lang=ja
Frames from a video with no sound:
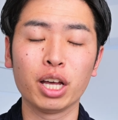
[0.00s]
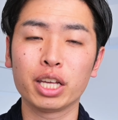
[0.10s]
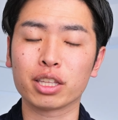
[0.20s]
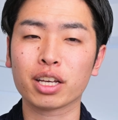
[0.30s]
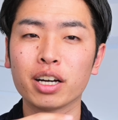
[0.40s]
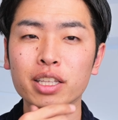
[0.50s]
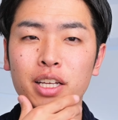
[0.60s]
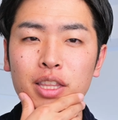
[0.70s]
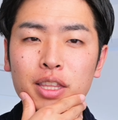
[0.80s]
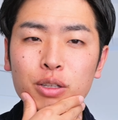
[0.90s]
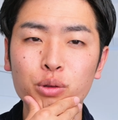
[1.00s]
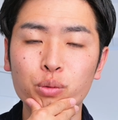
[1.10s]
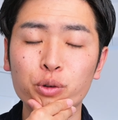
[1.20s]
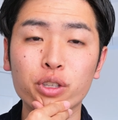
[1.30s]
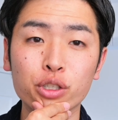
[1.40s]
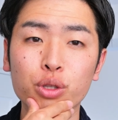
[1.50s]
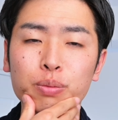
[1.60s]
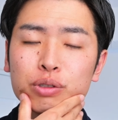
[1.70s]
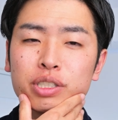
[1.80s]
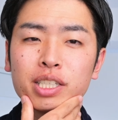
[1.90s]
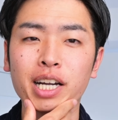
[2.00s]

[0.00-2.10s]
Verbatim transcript: いや、高いなって思ってちょっと僕自身